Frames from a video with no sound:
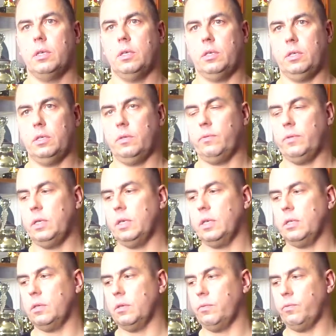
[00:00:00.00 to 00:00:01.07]
и
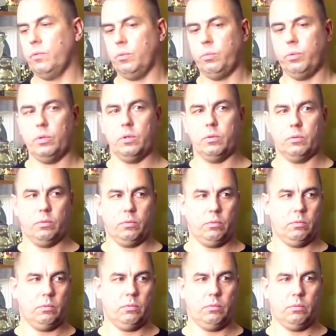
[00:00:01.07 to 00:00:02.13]
Федерация футбола
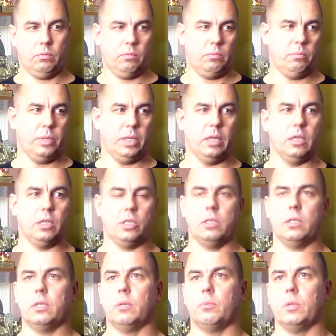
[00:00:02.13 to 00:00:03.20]

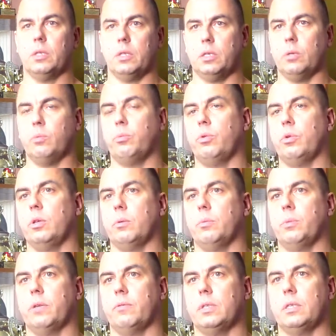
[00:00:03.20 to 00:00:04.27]
предложила нам на нашем поле
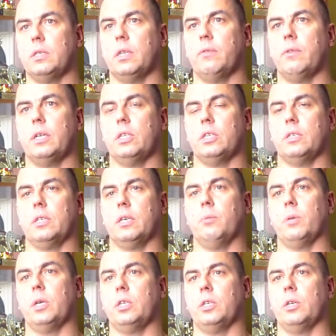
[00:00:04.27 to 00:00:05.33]
провести товарищеский
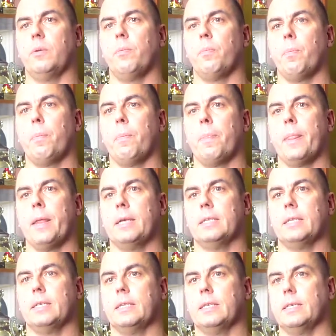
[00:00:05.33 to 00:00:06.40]
матч с,
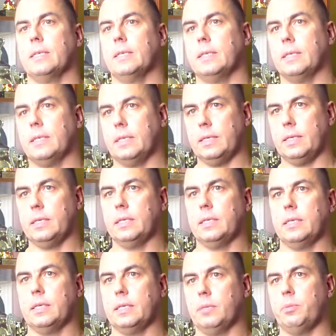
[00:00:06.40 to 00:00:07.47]
э,
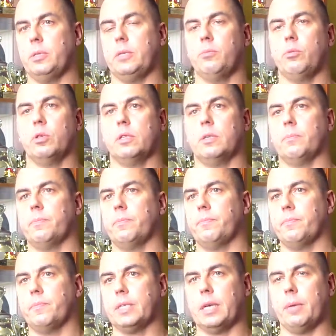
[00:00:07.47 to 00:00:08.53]
с переборцем,
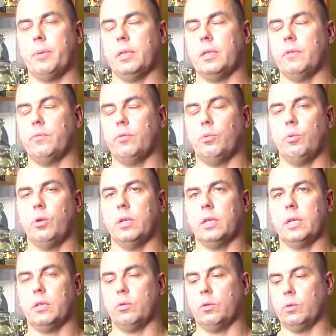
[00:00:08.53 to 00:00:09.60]
с командой футбольной,
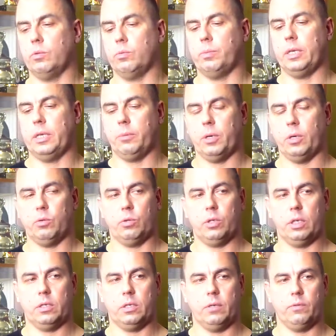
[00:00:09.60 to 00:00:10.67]
которая принимает
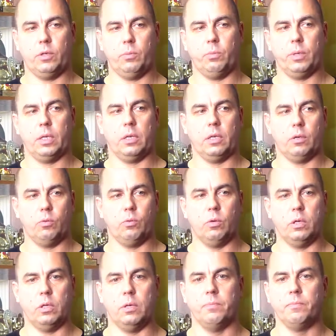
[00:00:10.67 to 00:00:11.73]
участие в чемпионате
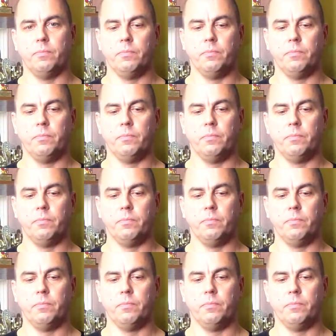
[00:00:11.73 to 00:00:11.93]
города.